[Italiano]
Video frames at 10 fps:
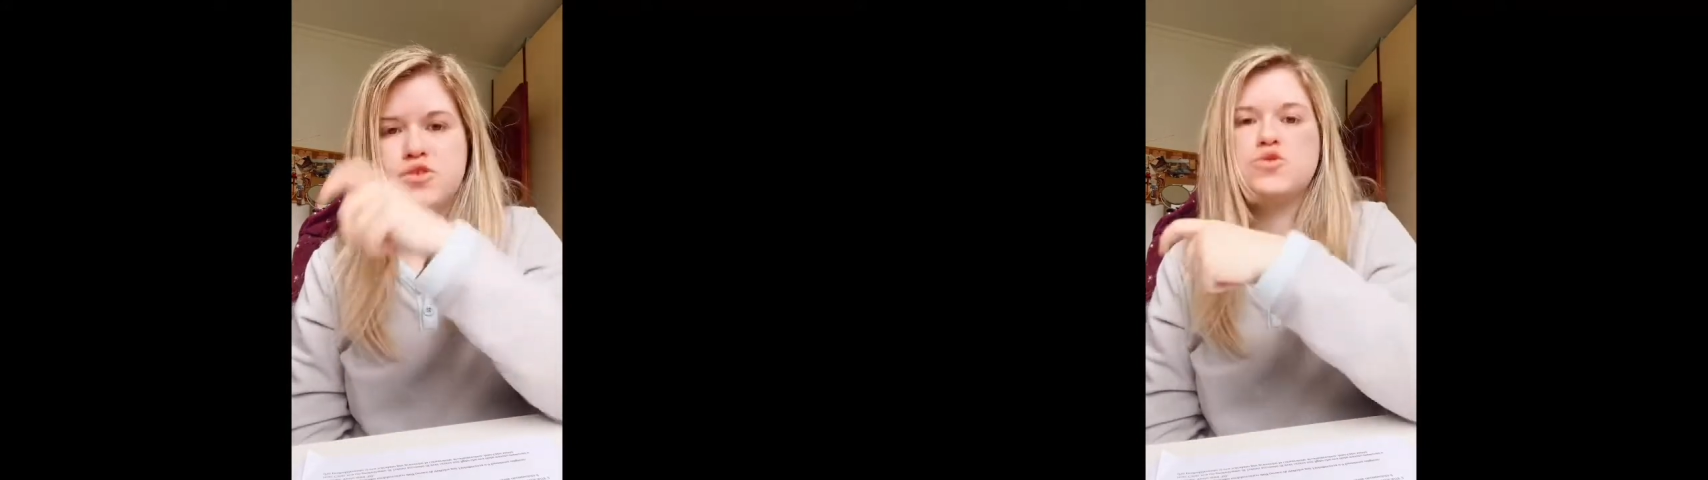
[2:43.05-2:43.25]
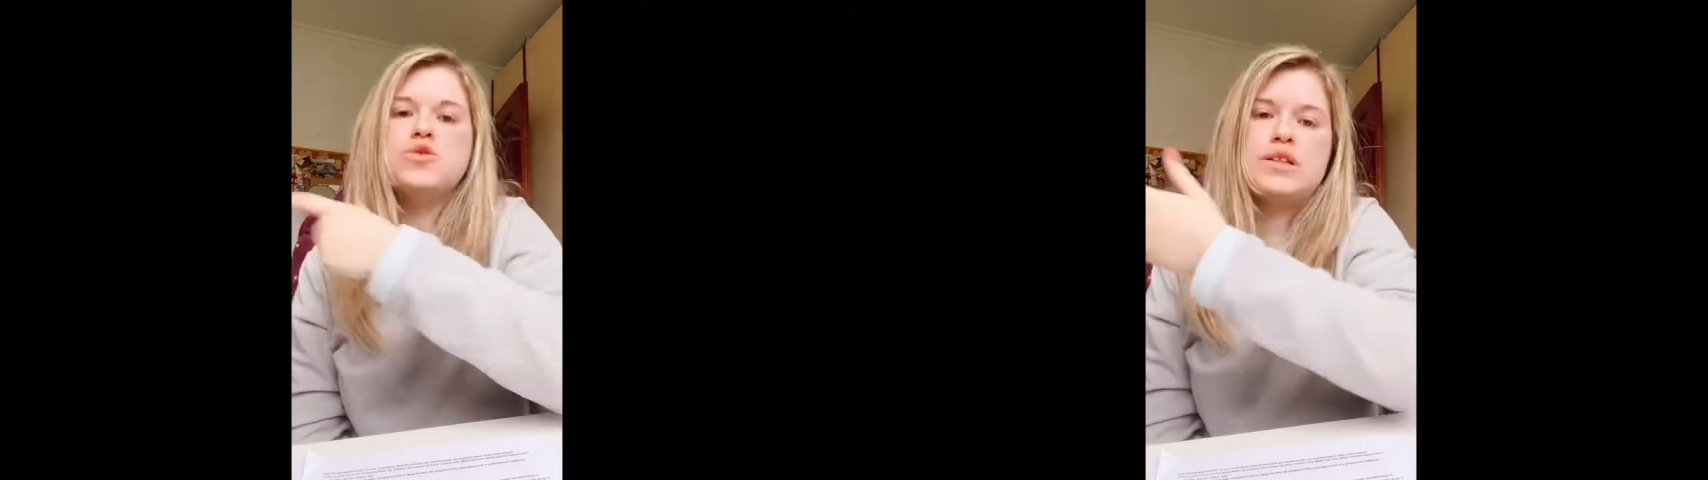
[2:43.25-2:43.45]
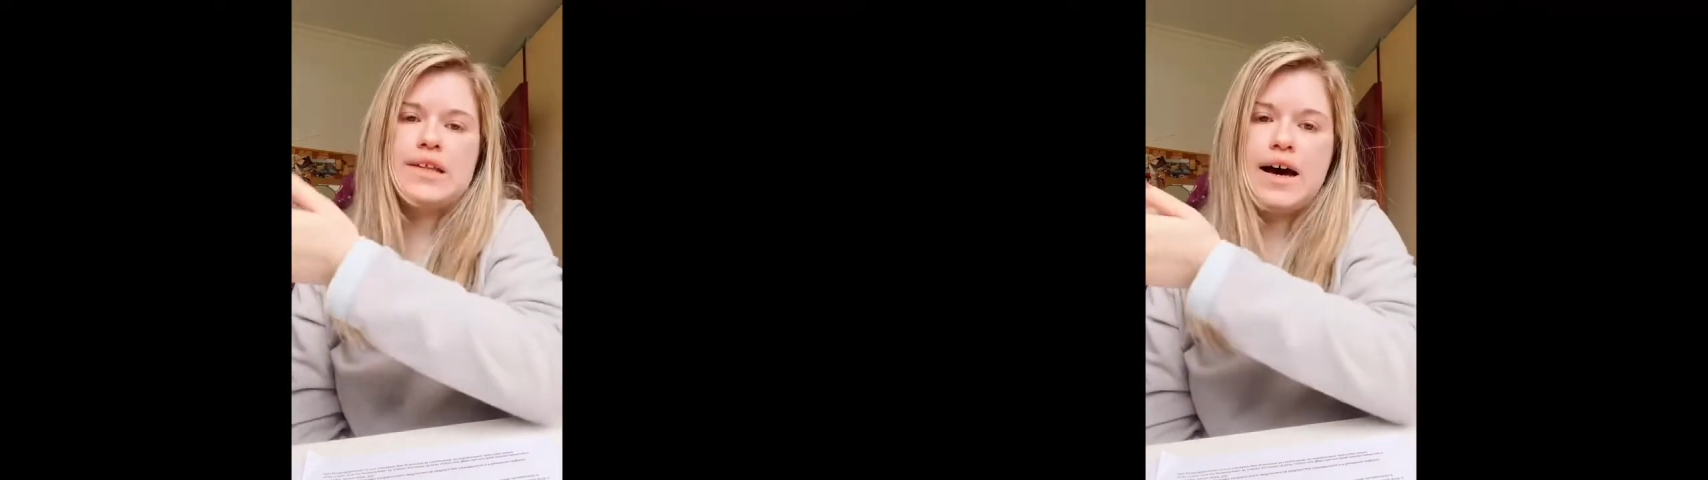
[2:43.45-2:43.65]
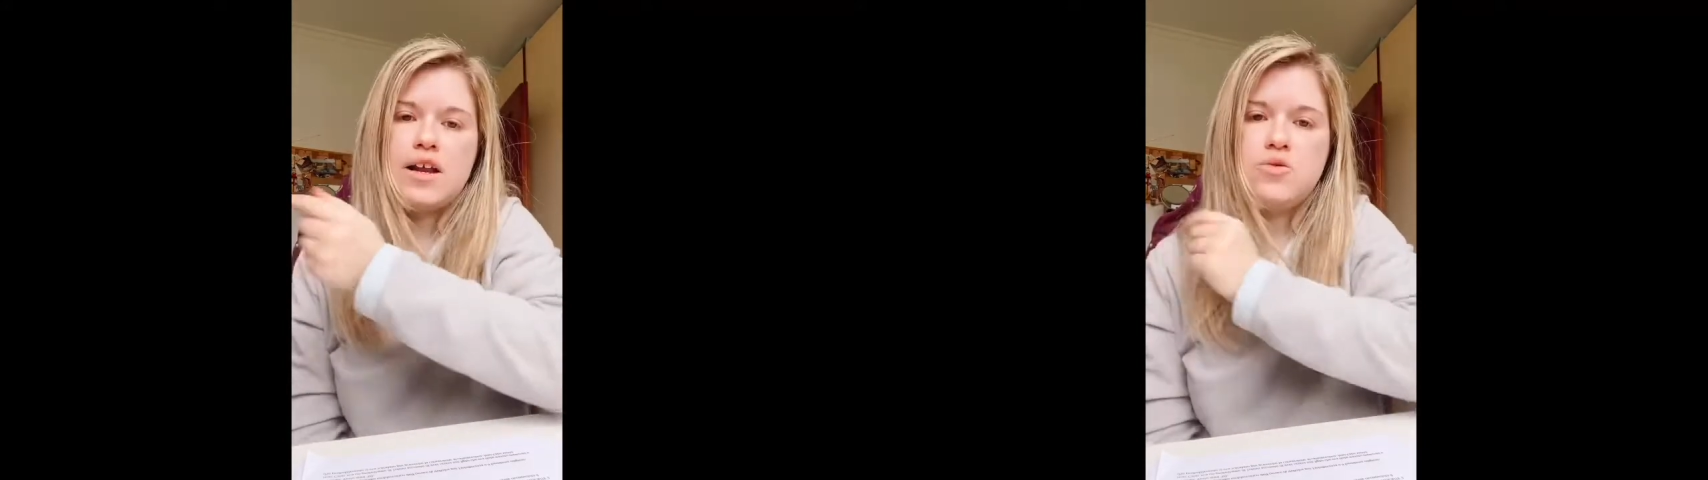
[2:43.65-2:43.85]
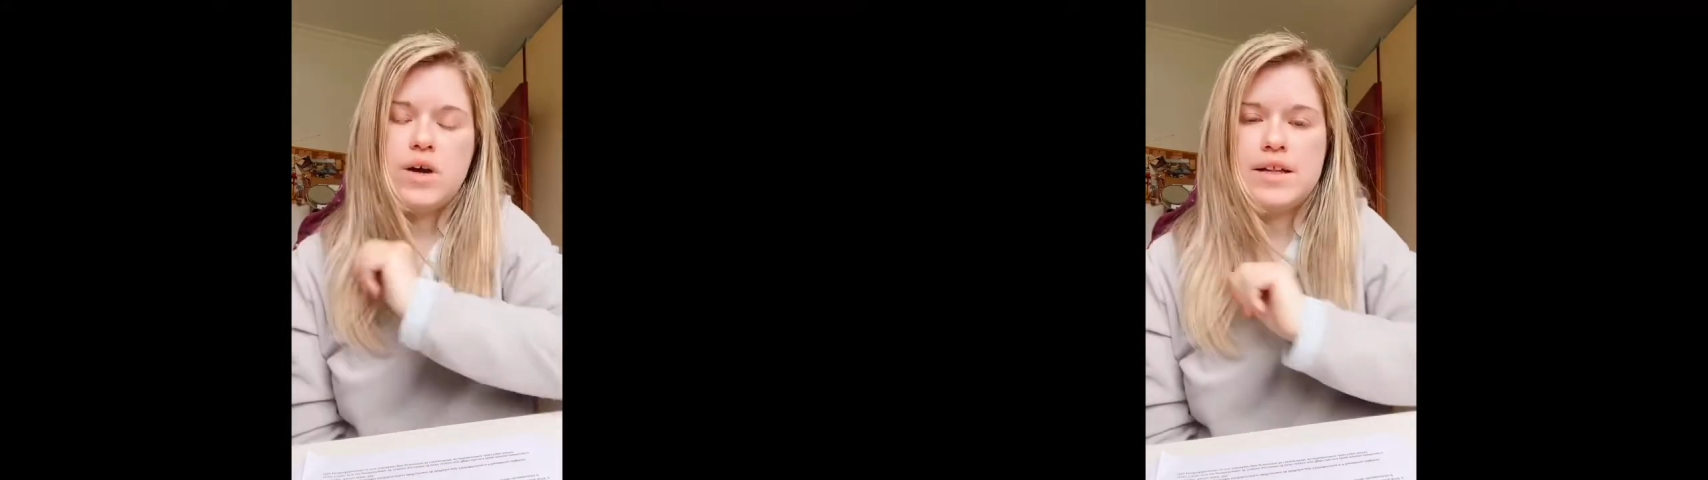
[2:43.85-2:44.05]

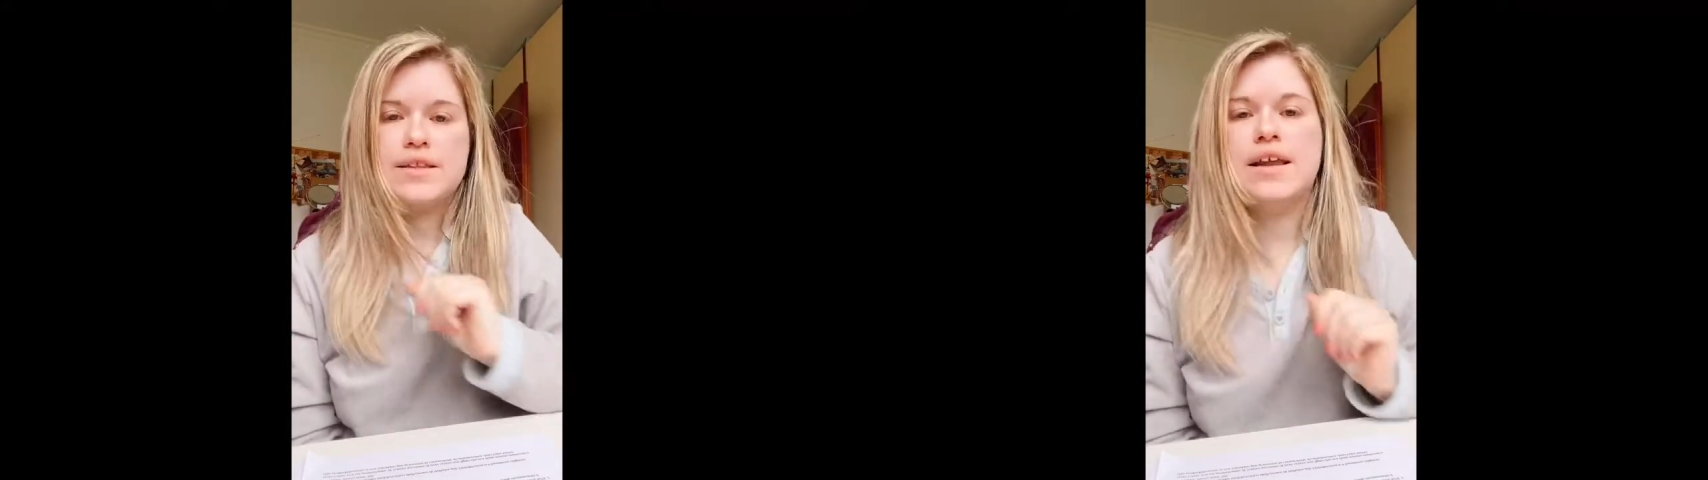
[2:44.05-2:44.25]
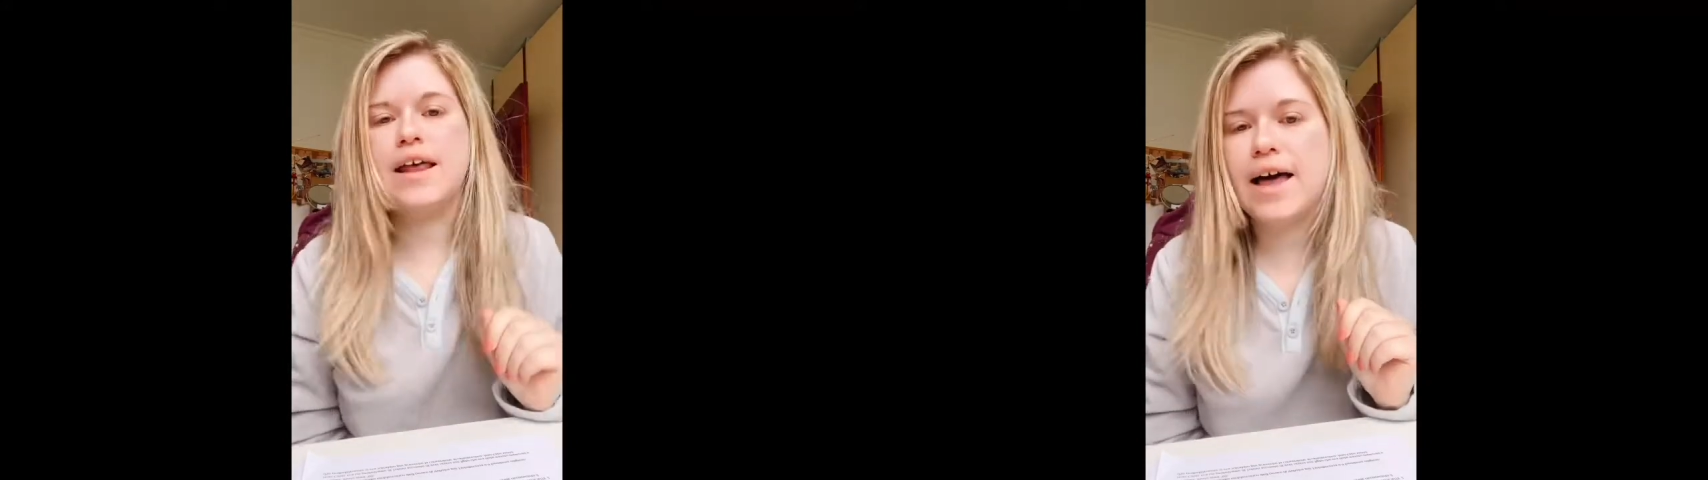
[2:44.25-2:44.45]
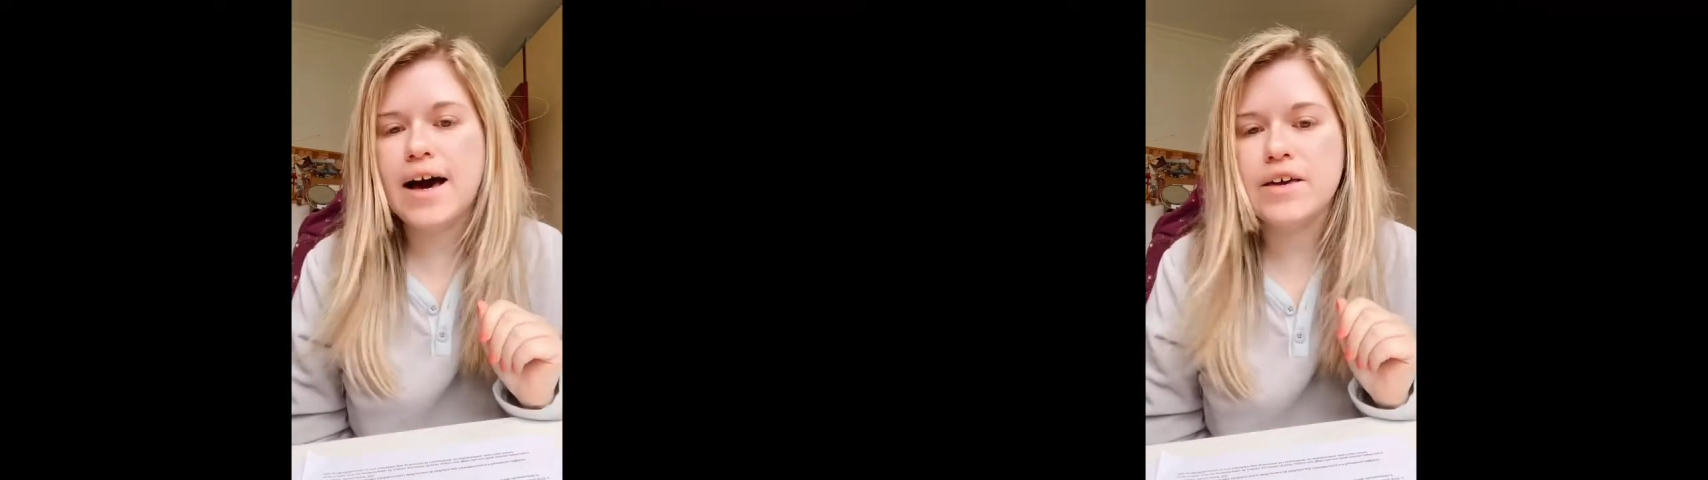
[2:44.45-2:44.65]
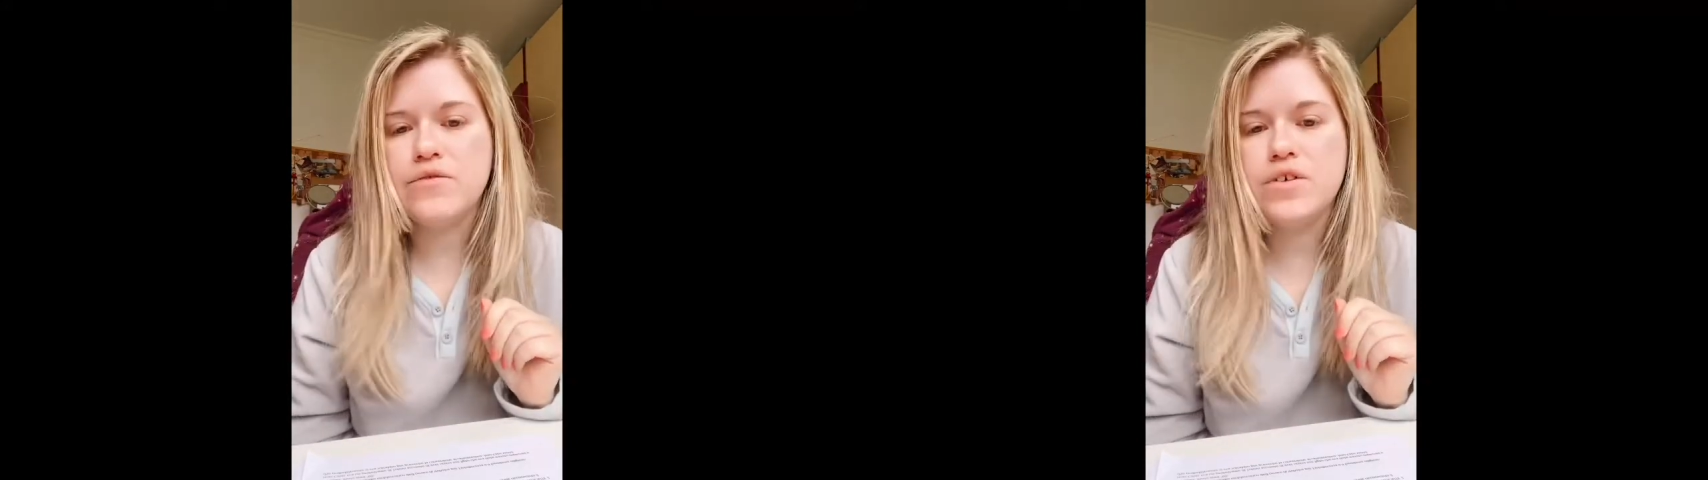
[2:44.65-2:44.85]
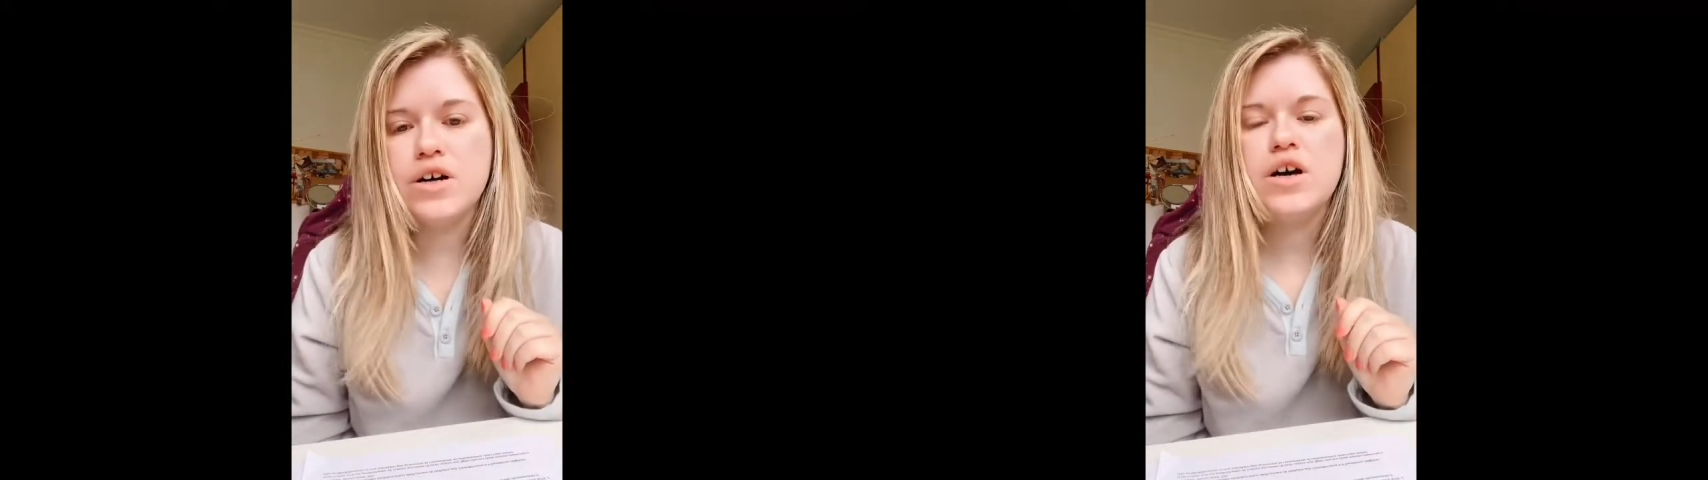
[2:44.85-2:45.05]
ascoltare durante la
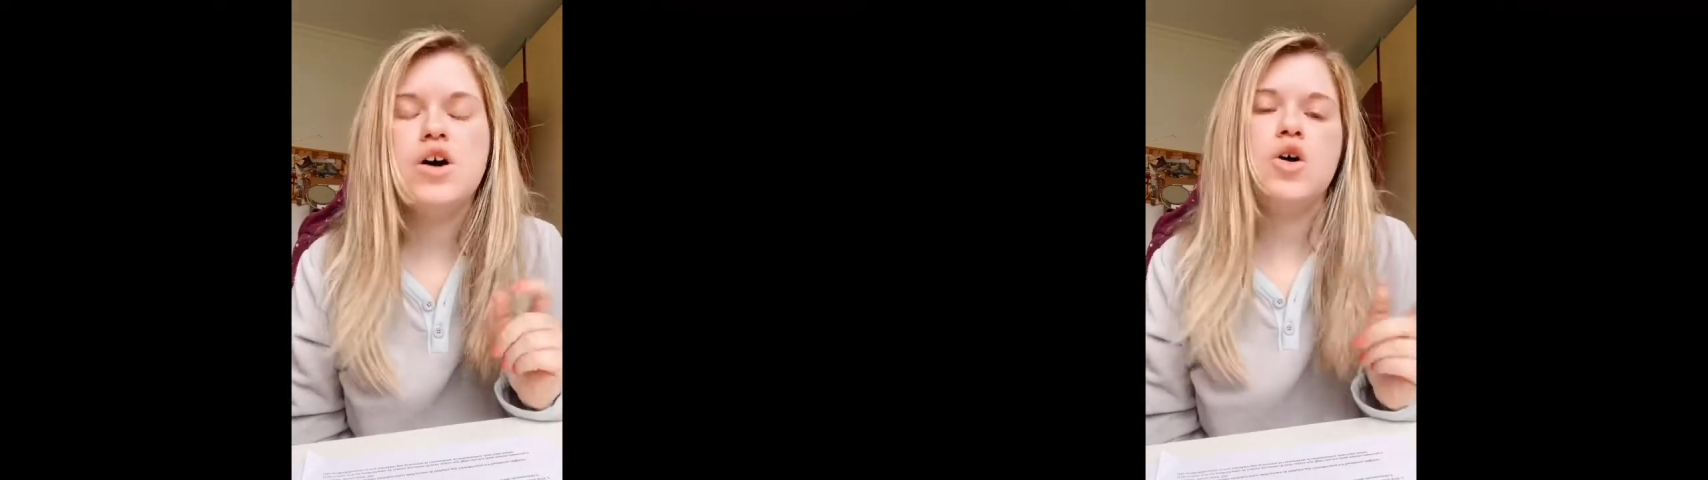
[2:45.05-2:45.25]
live,